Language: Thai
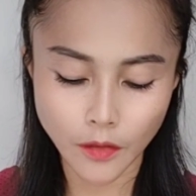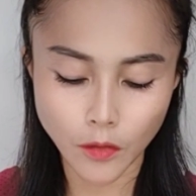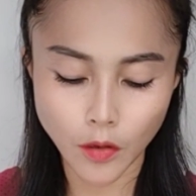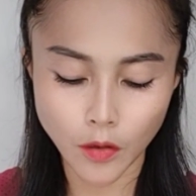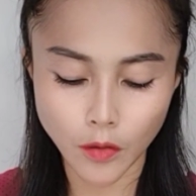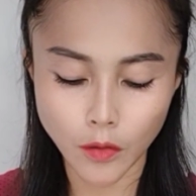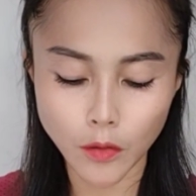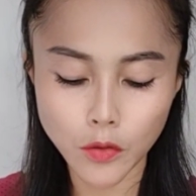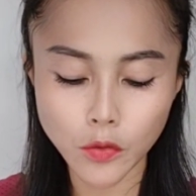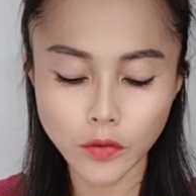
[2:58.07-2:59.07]
เดี๋ยวขอ
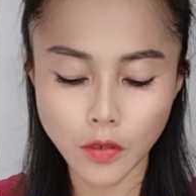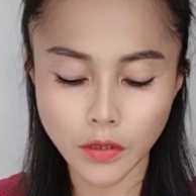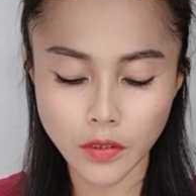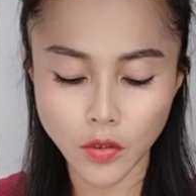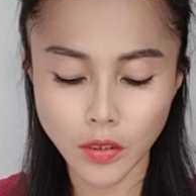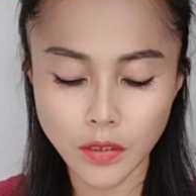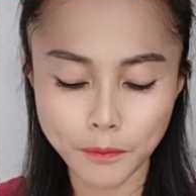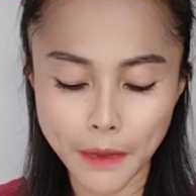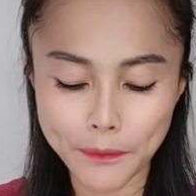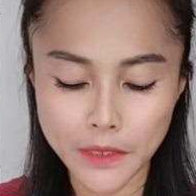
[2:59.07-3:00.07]
รูดออกจากช้อน
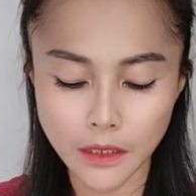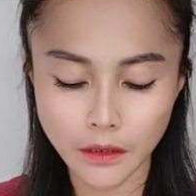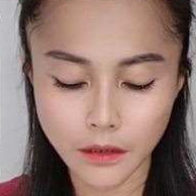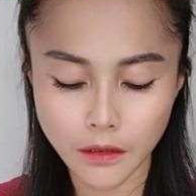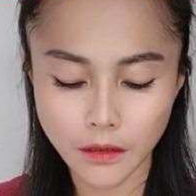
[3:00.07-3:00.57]
แป๊บหนึ่ง